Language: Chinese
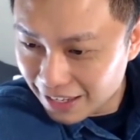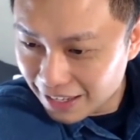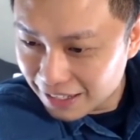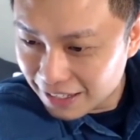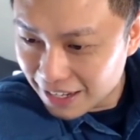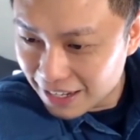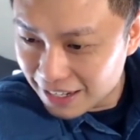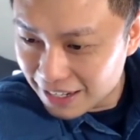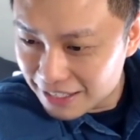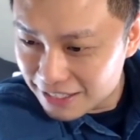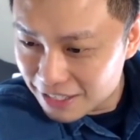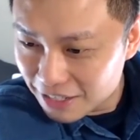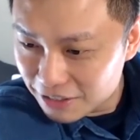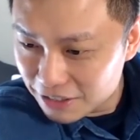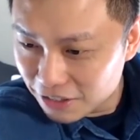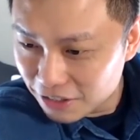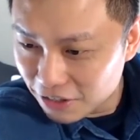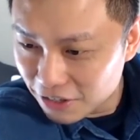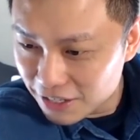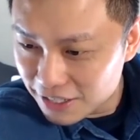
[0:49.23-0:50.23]
刚刚超级
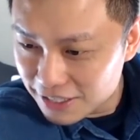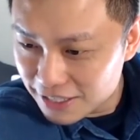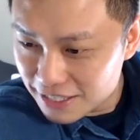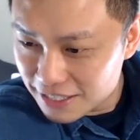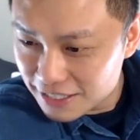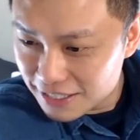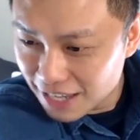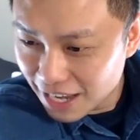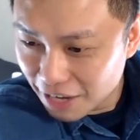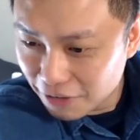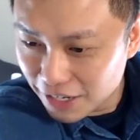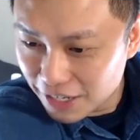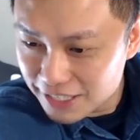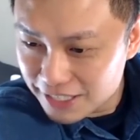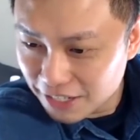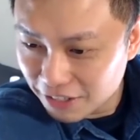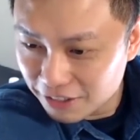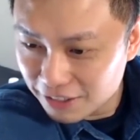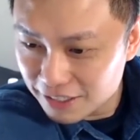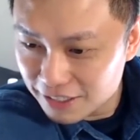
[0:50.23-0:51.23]
留言显示海外
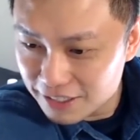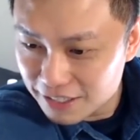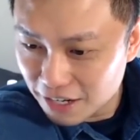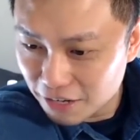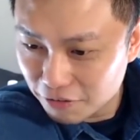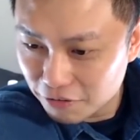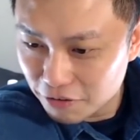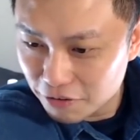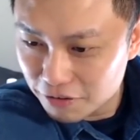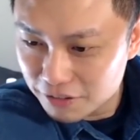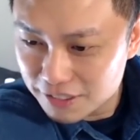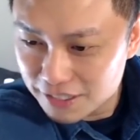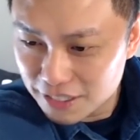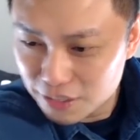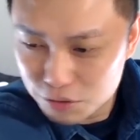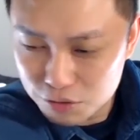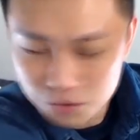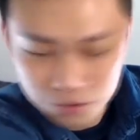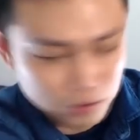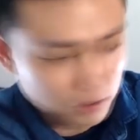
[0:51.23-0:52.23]
交易的兆丰简
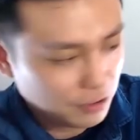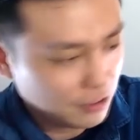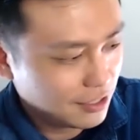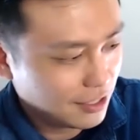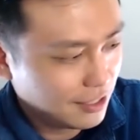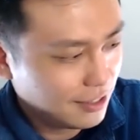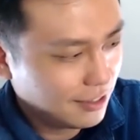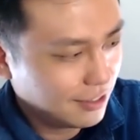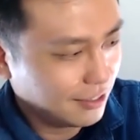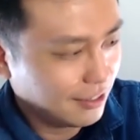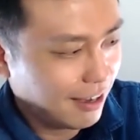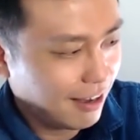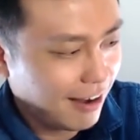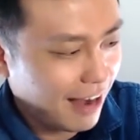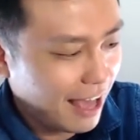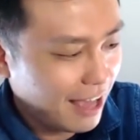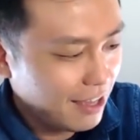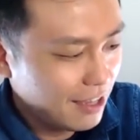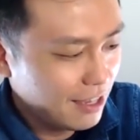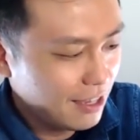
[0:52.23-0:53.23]
讯，真的好
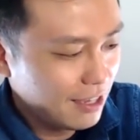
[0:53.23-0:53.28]
来，